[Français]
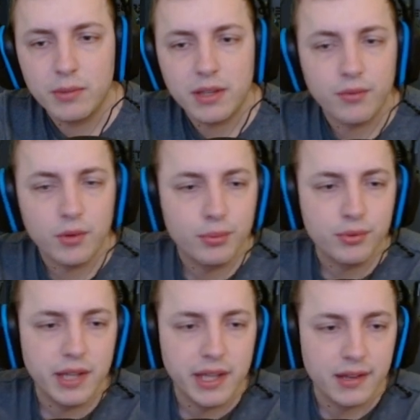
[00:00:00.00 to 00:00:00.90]
mais qui font le plus
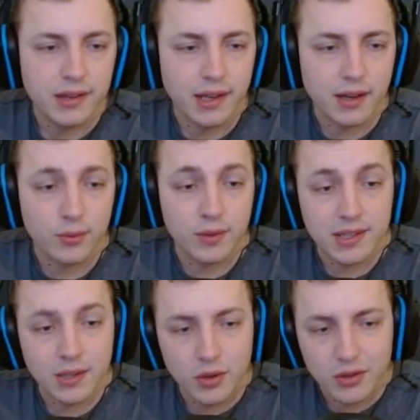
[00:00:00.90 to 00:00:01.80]
de dégâts, etc., sont
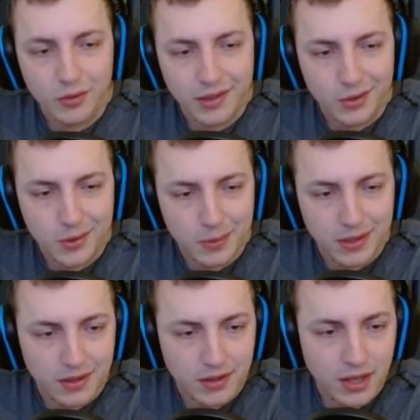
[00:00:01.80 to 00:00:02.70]
déjà à 321 de
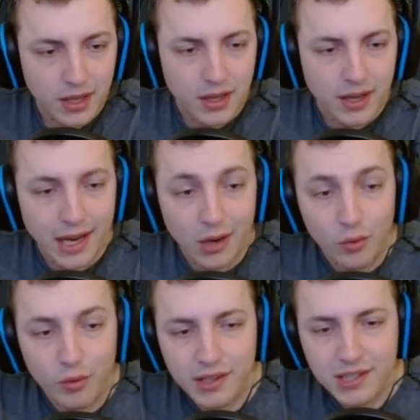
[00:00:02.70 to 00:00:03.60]
speed. Et là,
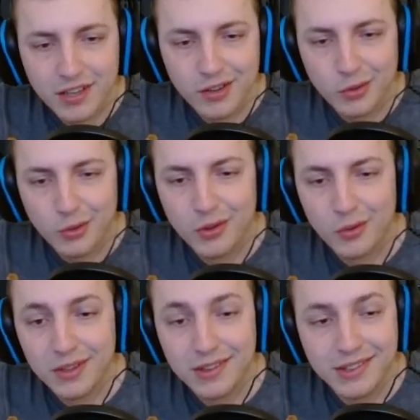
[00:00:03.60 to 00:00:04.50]
on voit déjà un
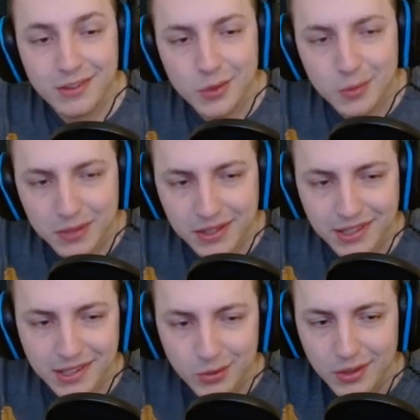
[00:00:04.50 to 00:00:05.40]
326 de speed
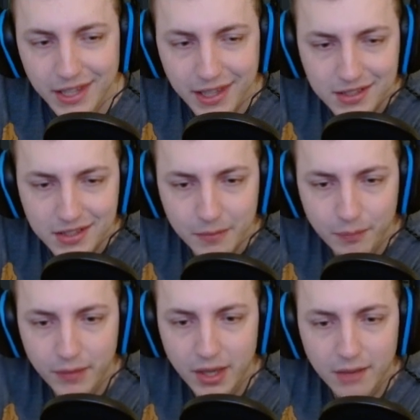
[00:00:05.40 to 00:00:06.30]
qui se dégage,
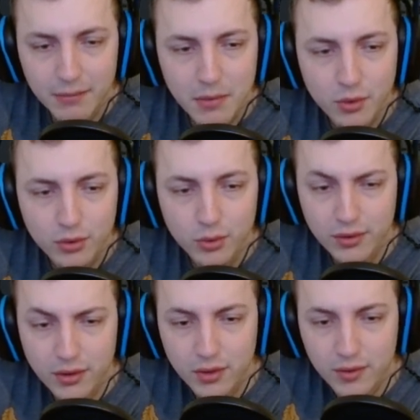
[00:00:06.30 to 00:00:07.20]
même un autre
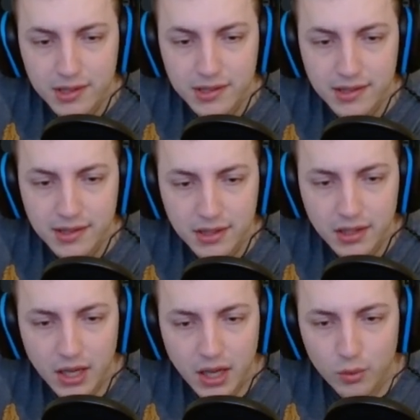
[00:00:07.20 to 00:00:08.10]
326 ici.
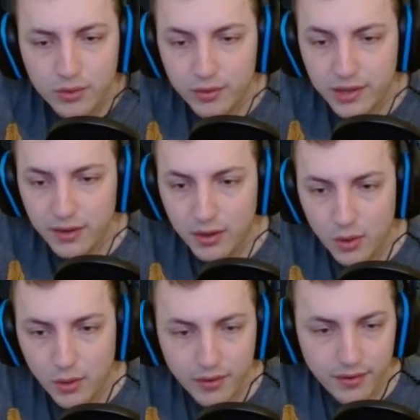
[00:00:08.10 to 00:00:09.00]
Donc vous savez
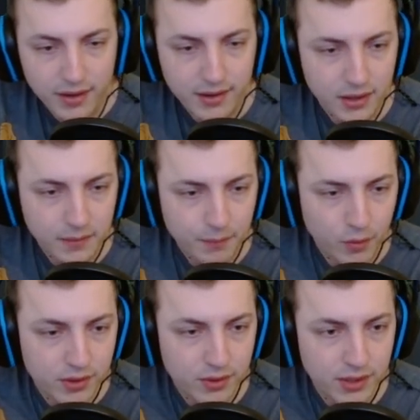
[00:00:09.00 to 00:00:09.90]
quoi, on va faire ça. On
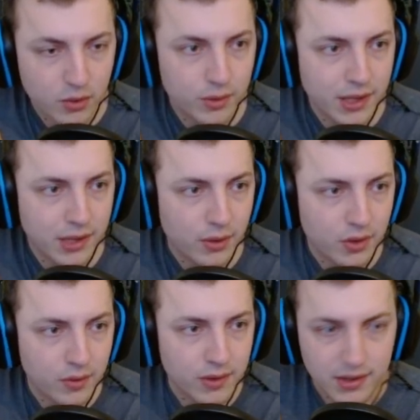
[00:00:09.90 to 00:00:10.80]
va se dire qu'on est à
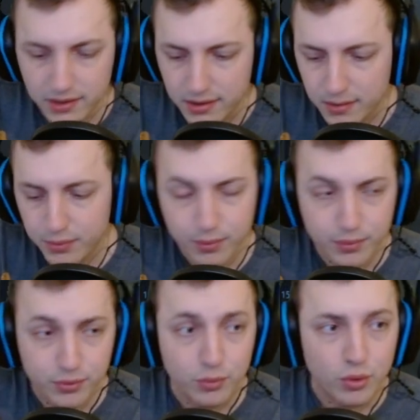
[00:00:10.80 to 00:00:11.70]
326,
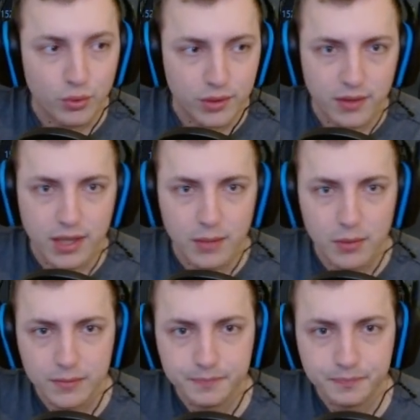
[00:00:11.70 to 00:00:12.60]
sur mon compte évidemment.